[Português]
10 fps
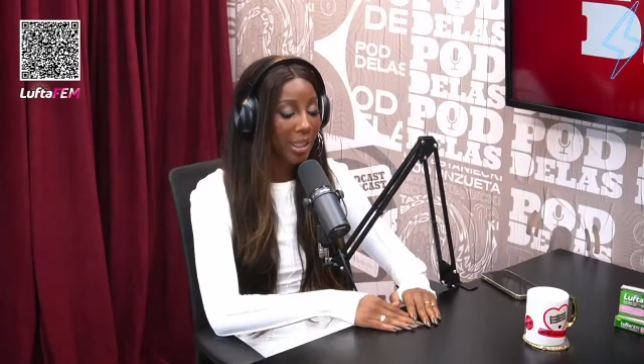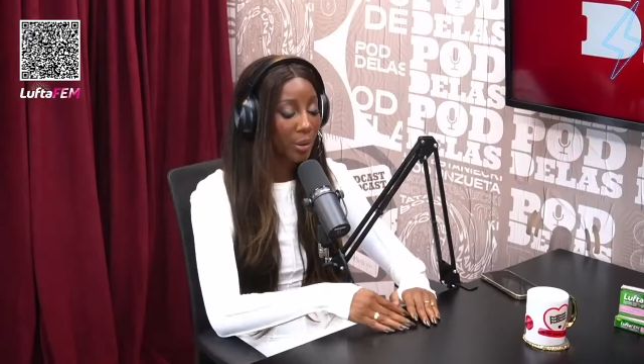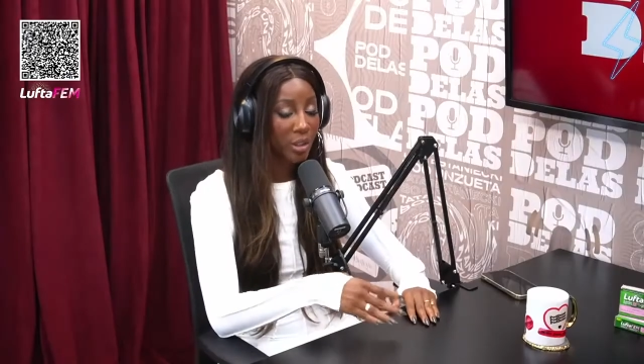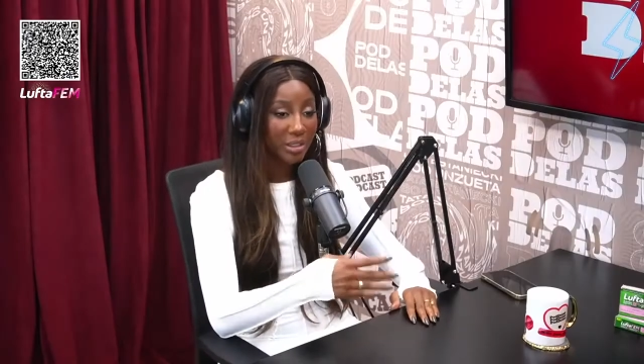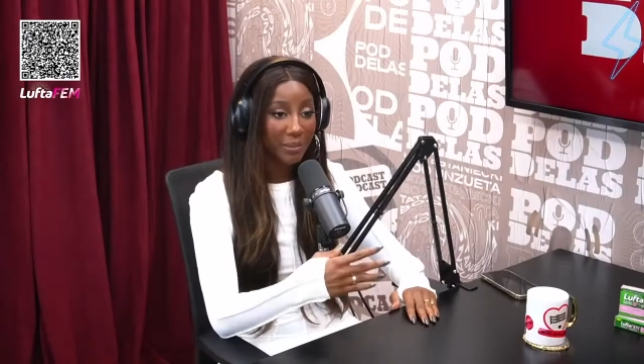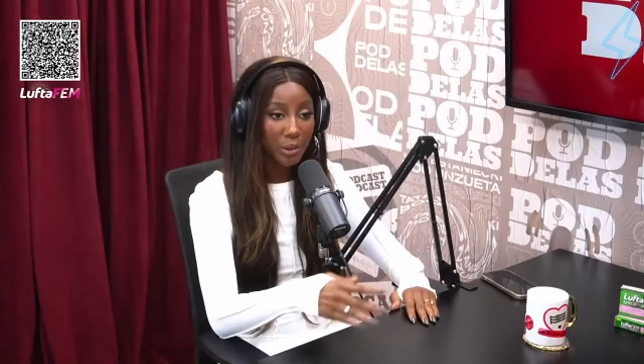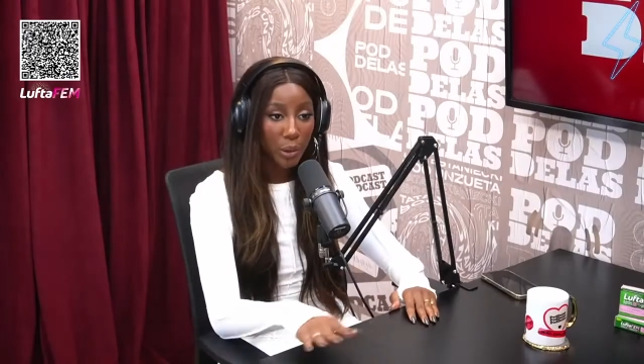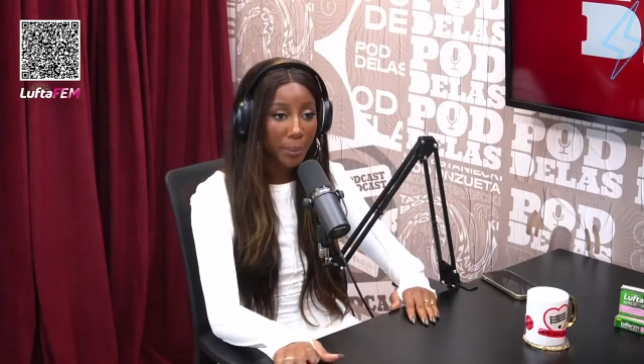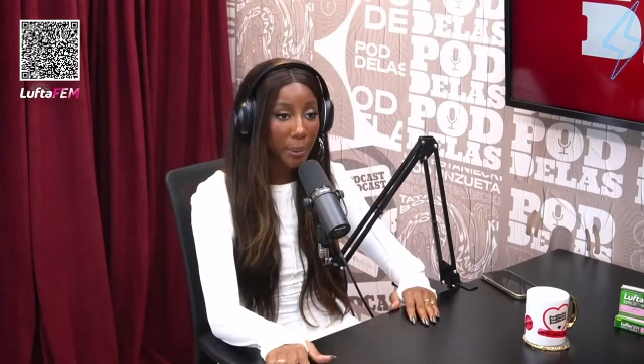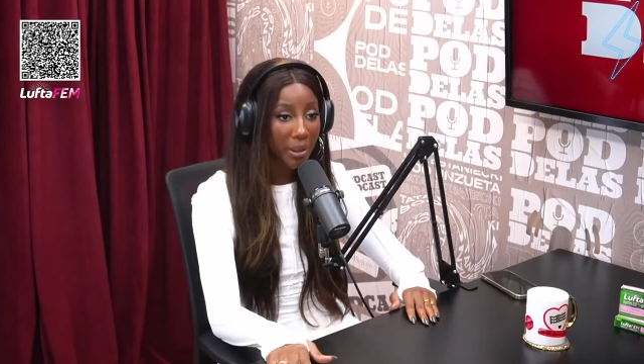Eu já tava
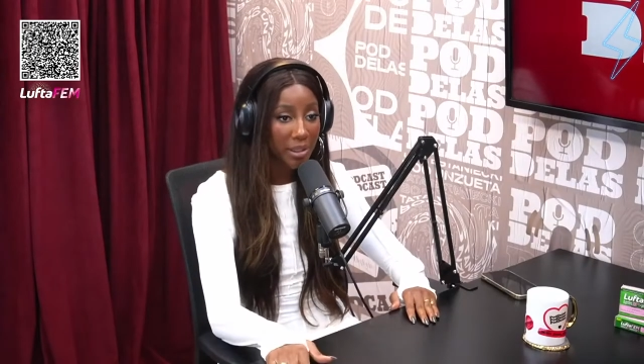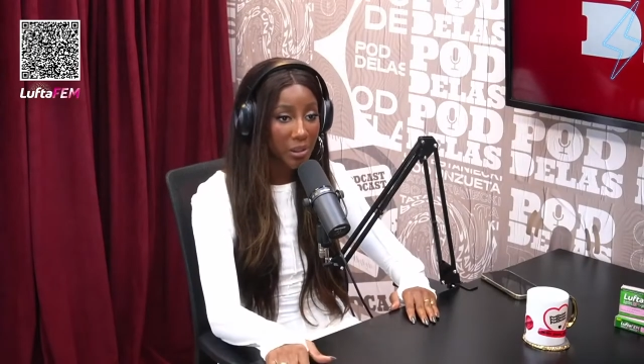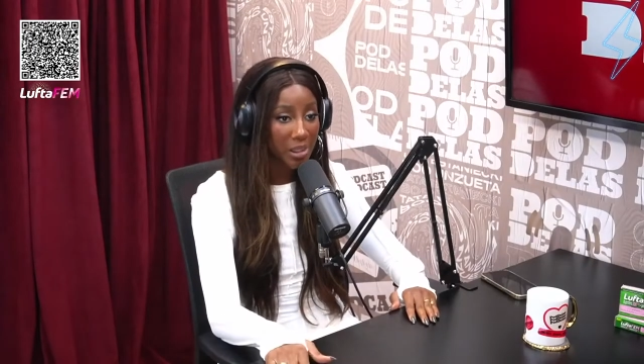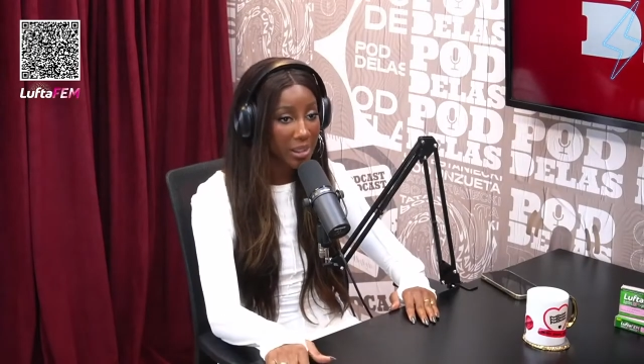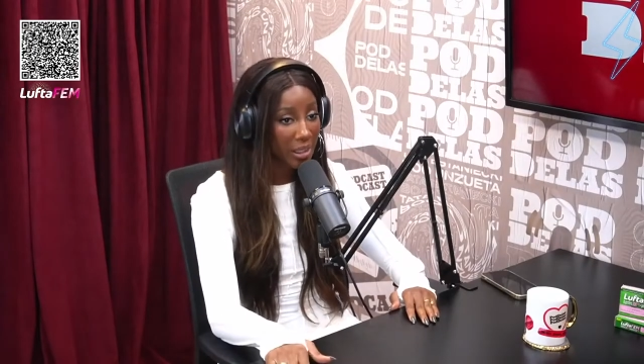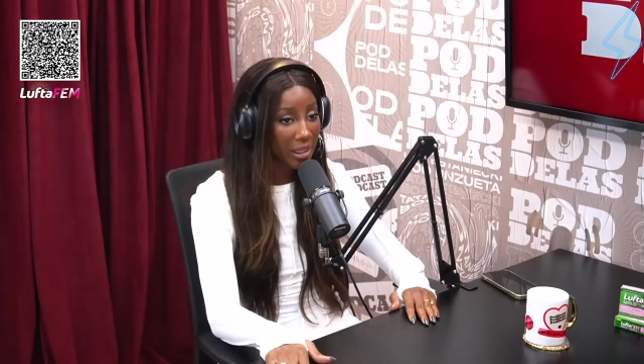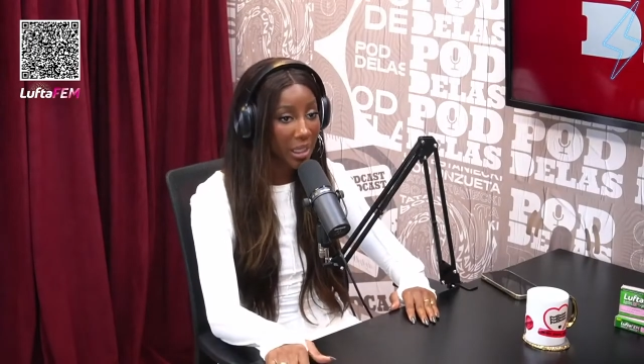doida pra morar sozinha, uhum.